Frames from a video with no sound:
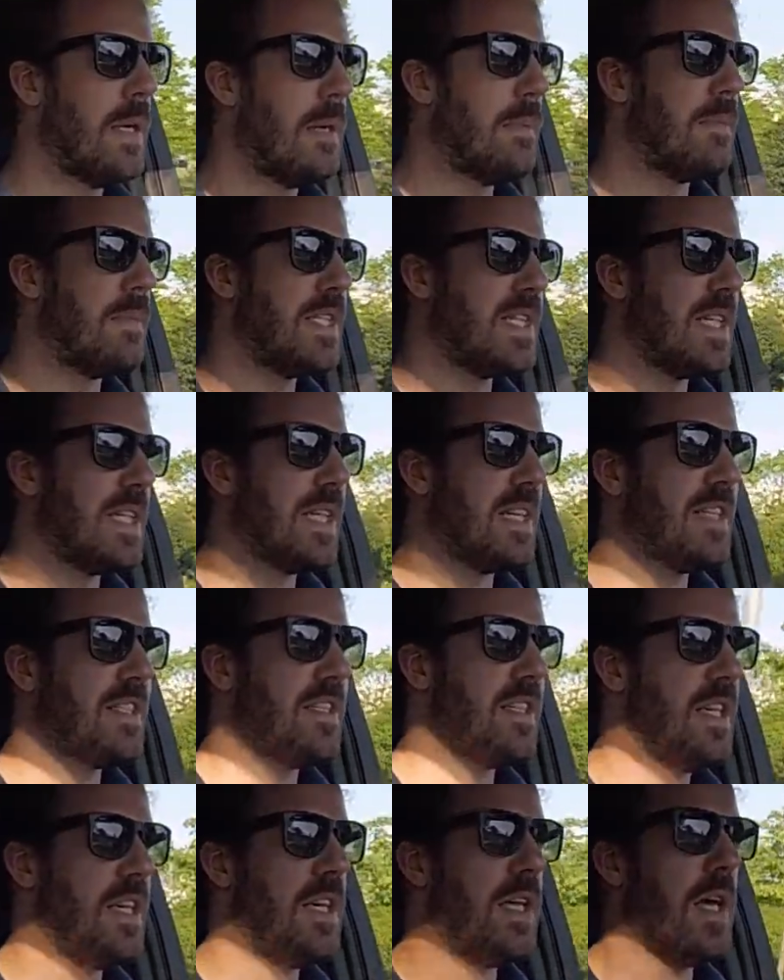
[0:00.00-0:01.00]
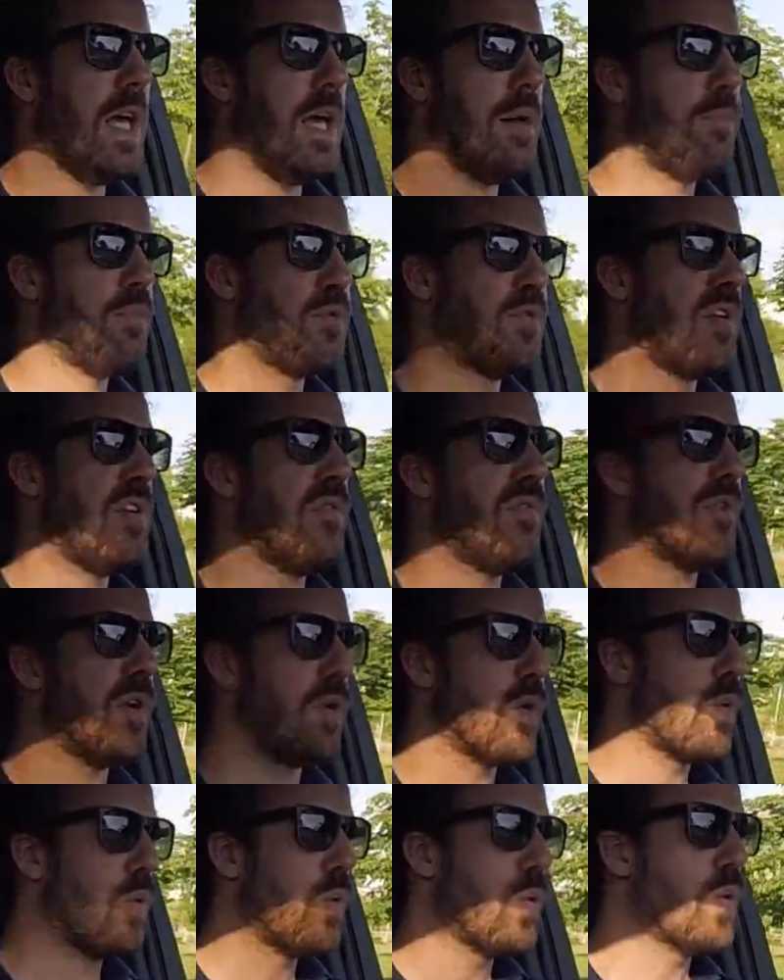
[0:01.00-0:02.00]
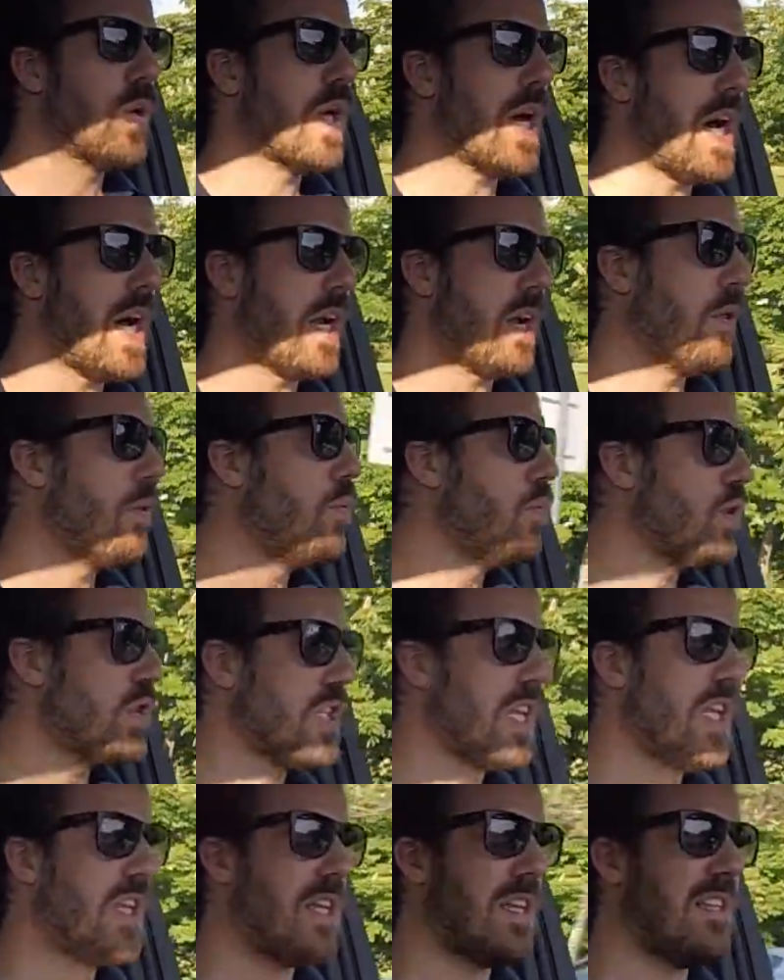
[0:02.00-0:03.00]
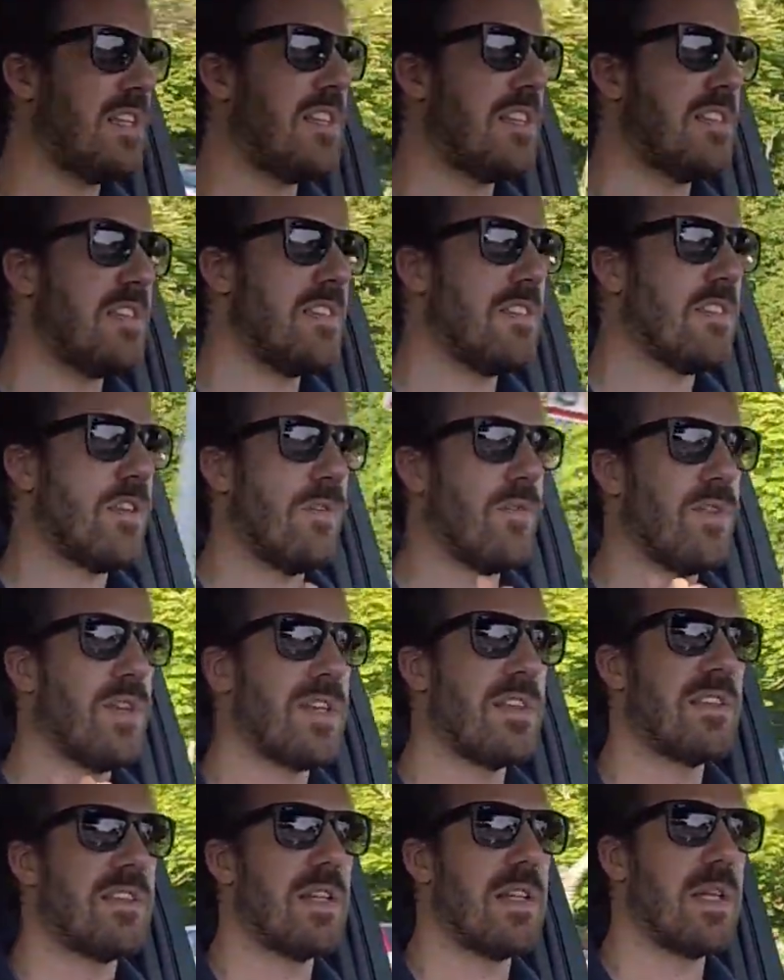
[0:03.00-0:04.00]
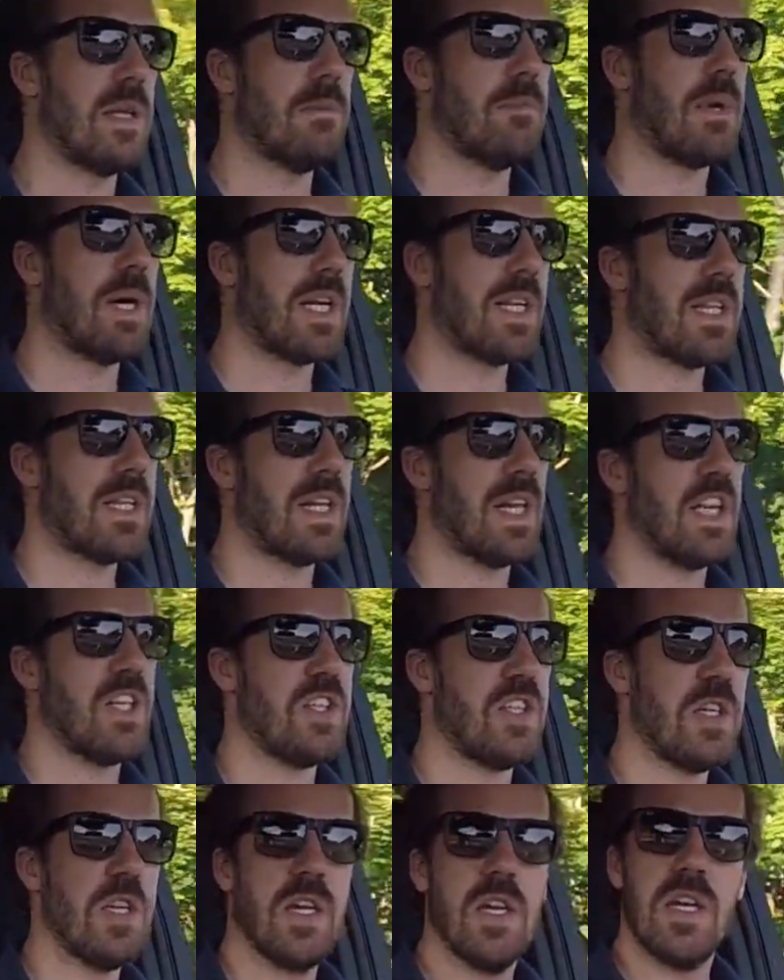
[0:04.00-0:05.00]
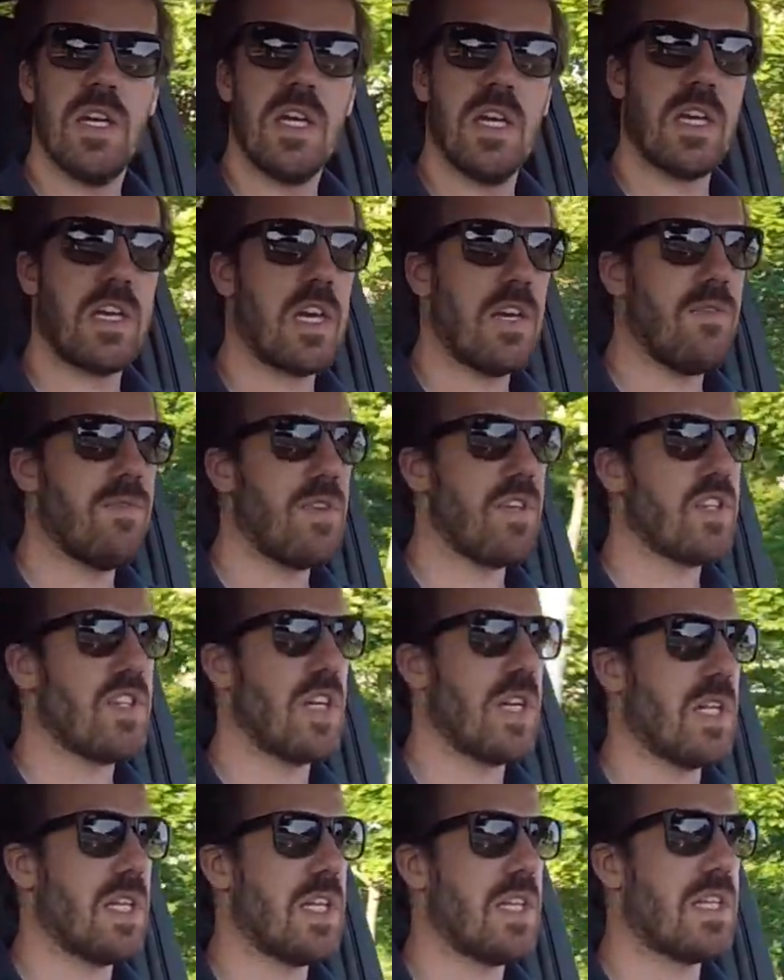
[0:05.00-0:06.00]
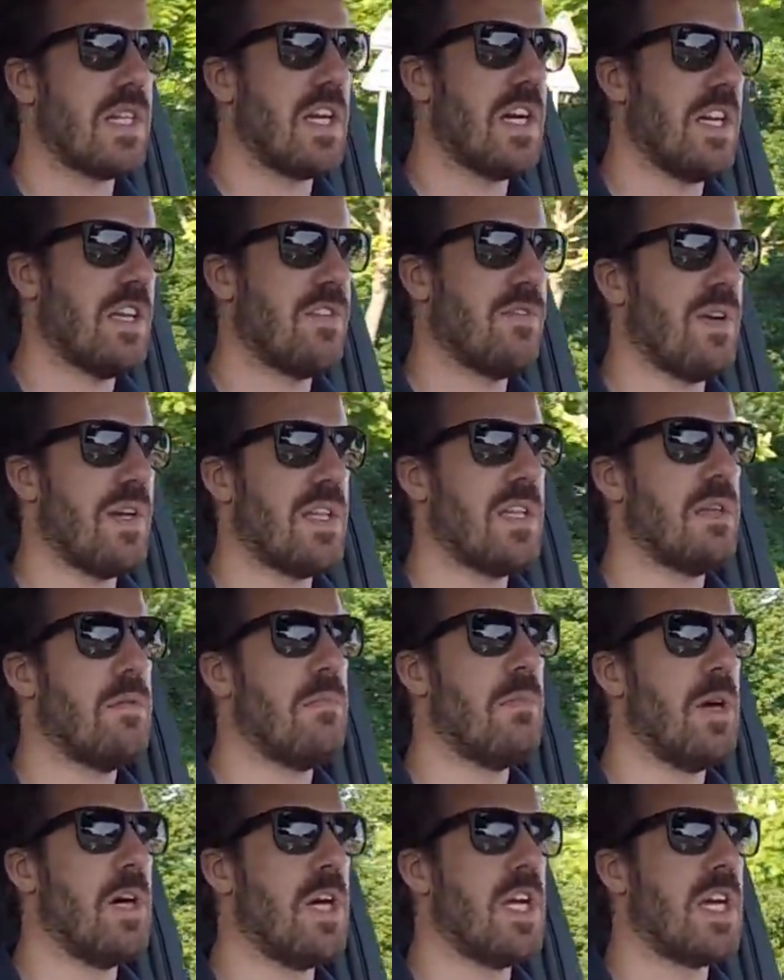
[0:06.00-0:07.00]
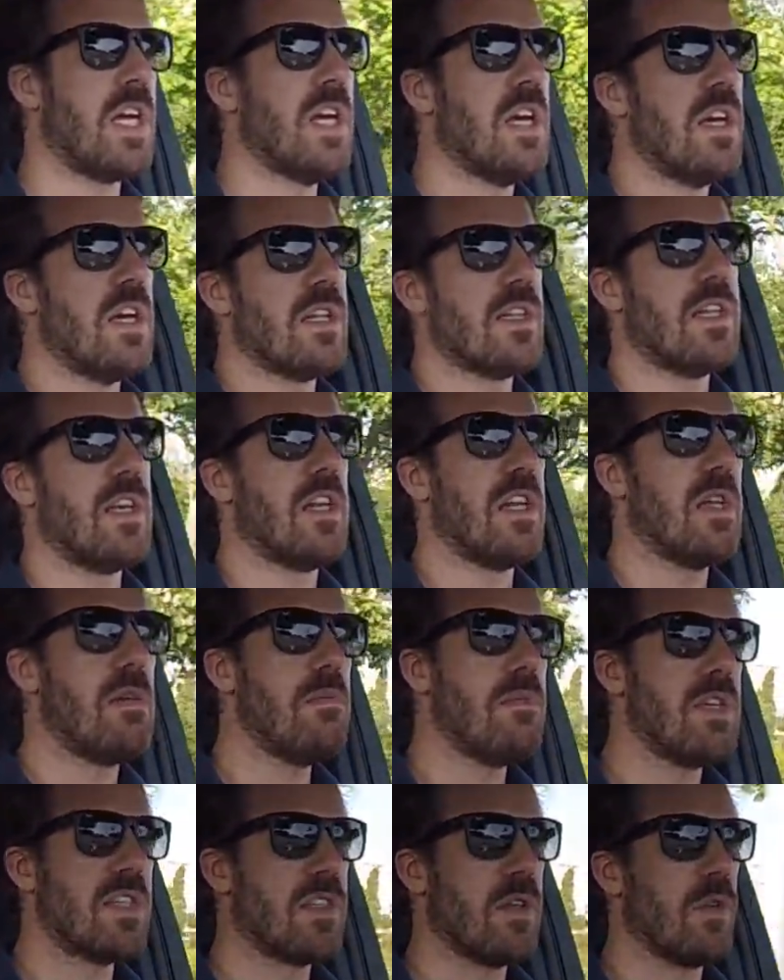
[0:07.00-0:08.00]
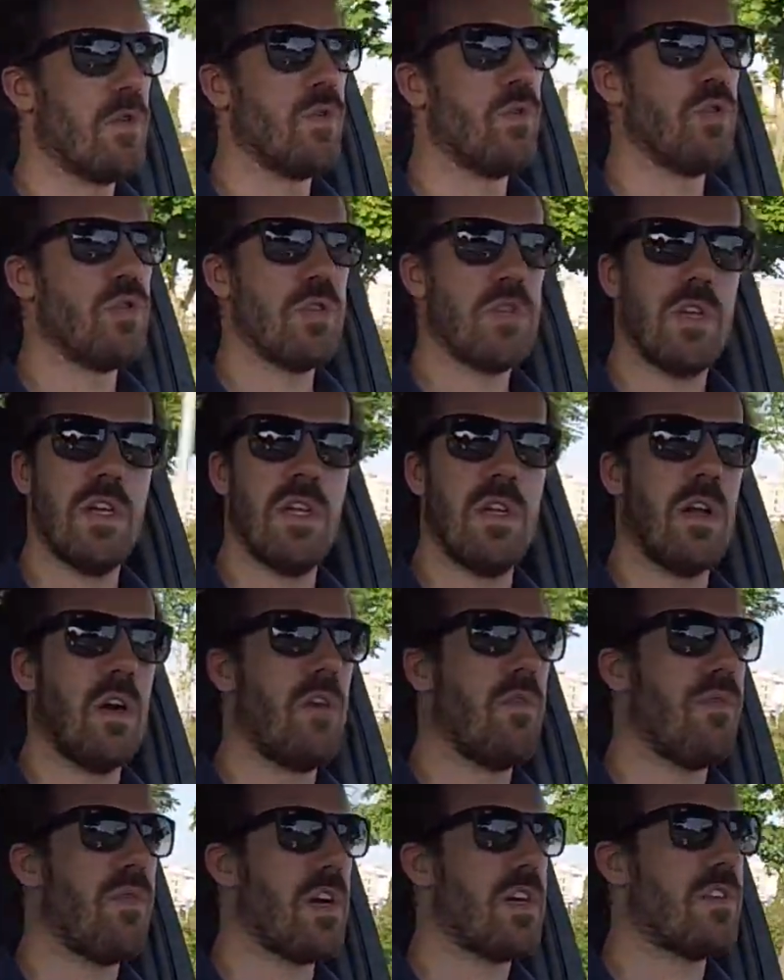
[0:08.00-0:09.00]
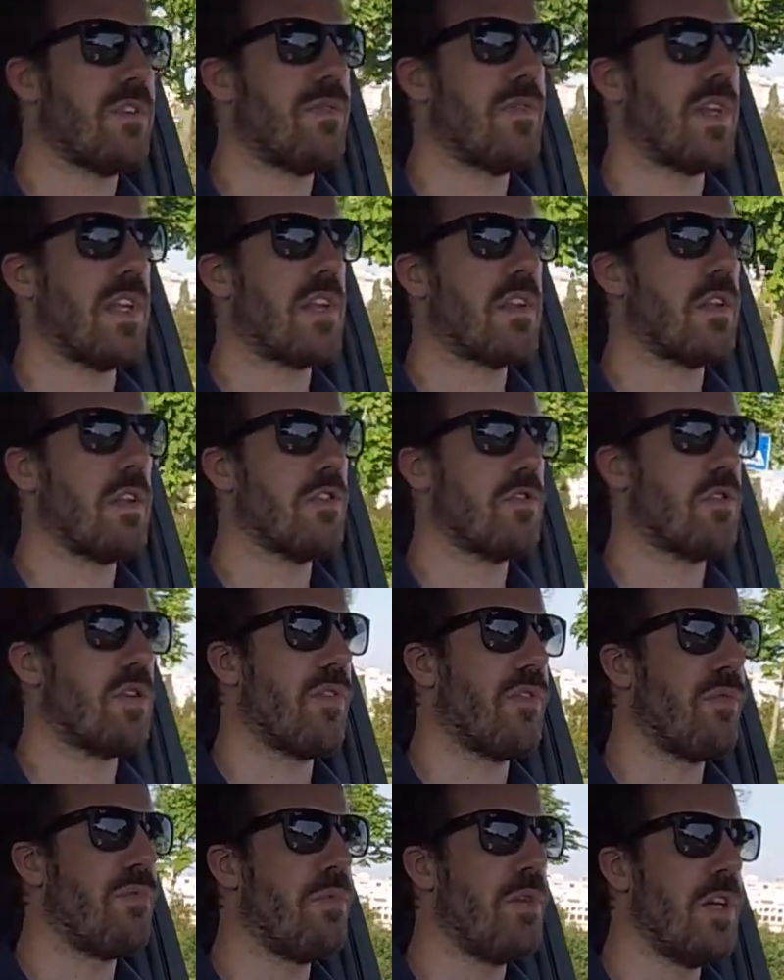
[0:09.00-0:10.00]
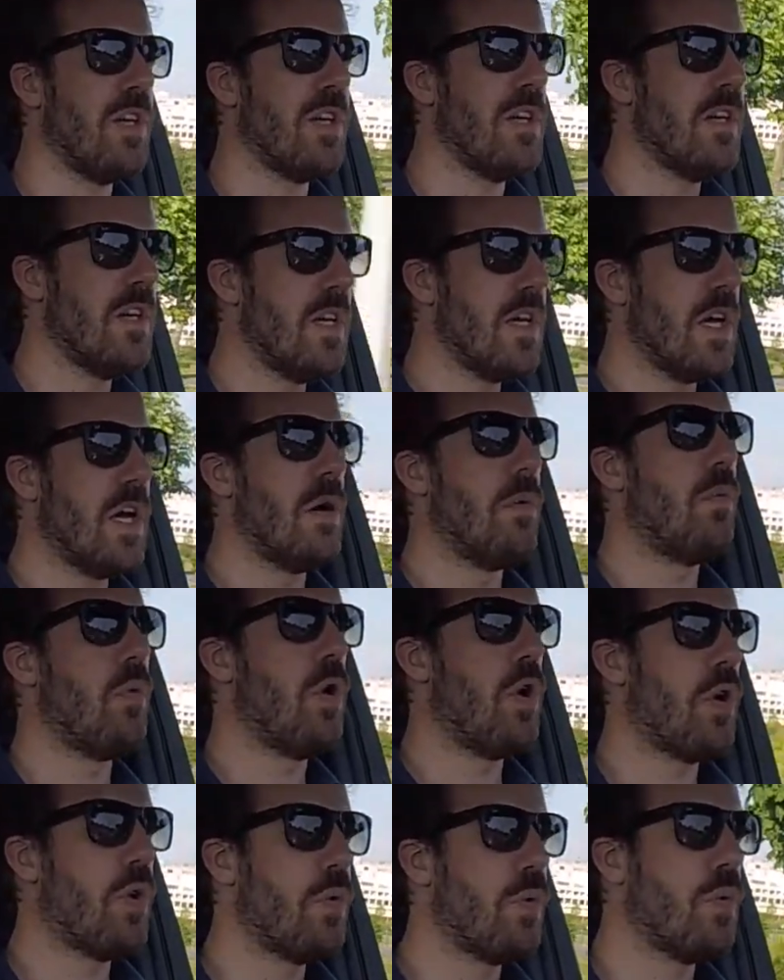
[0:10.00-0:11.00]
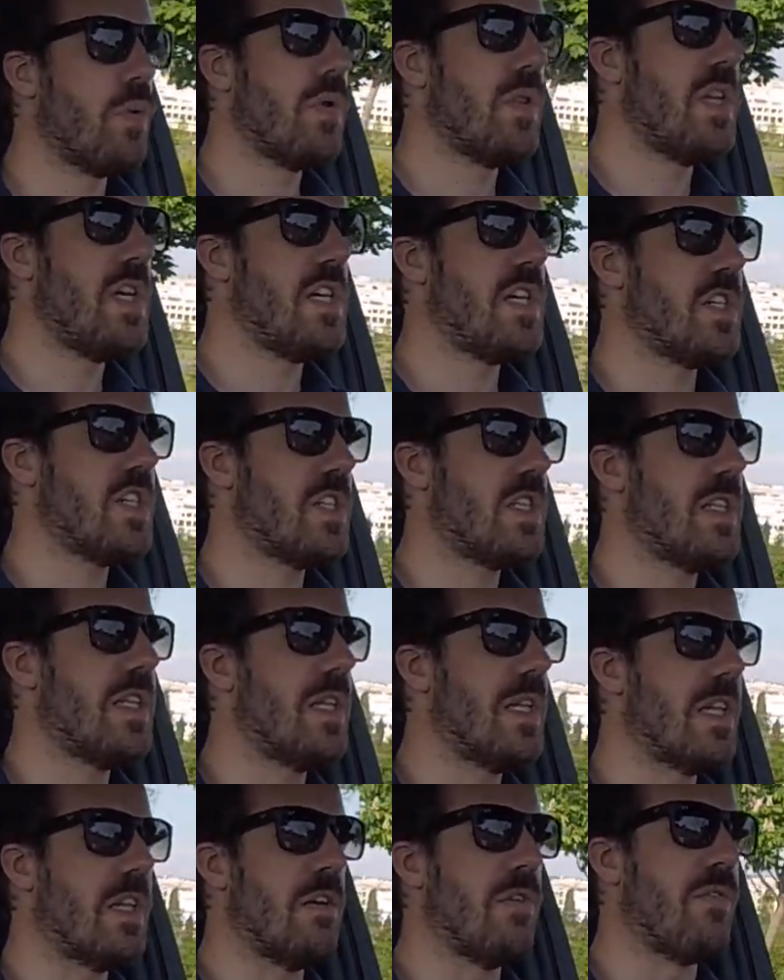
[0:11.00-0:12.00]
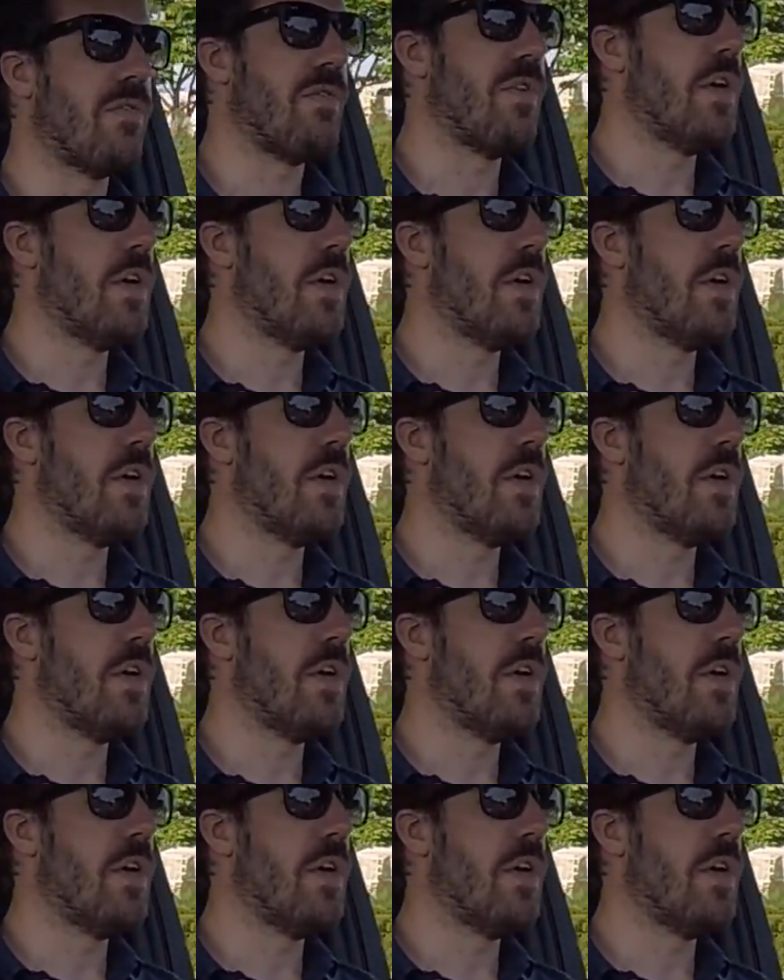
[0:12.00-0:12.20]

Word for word: Mas ainda assim é possível colocar duas cadeirinhas Isofix ali na parte de trás e quem viajar ali atrás vai também ter imensa luz e não vai sofrer de claustrofobia a bordo deste Leaf.